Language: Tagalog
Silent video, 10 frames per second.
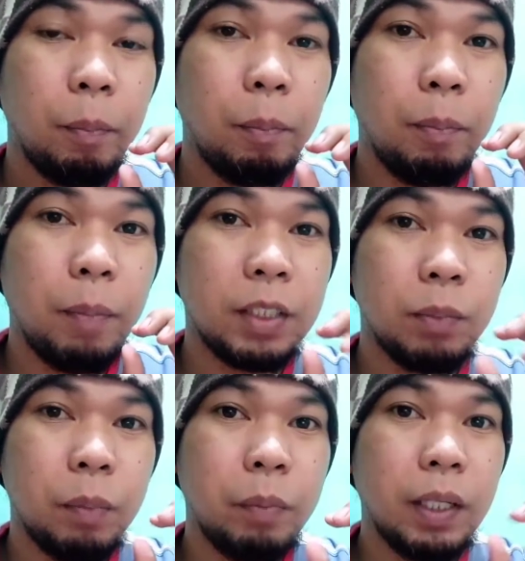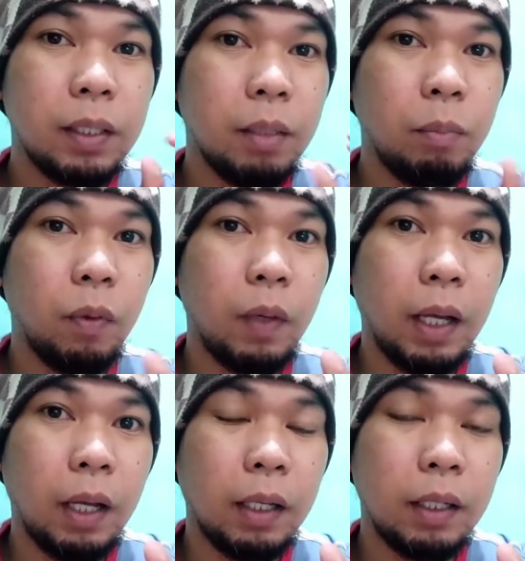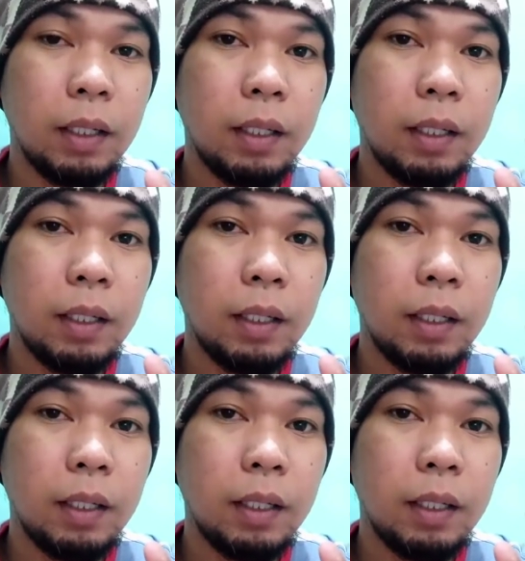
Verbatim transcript: mas mabigat na bola,